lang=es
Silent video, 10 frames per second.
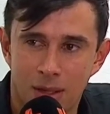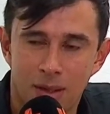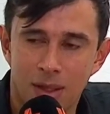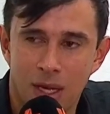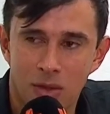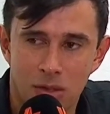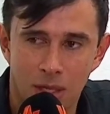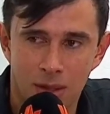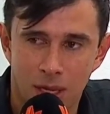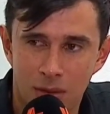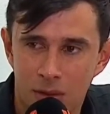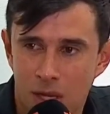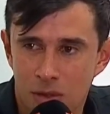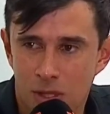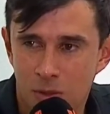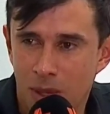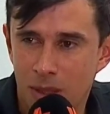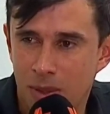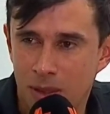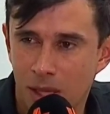ni a los canteranos ni a los
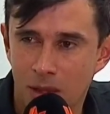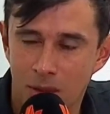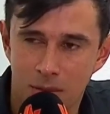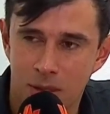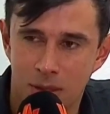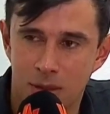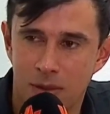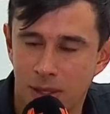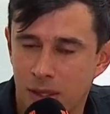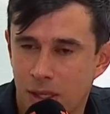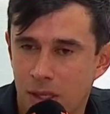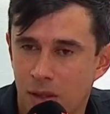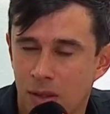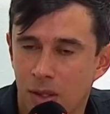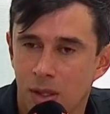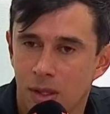experimentados, eh, de verdad que no.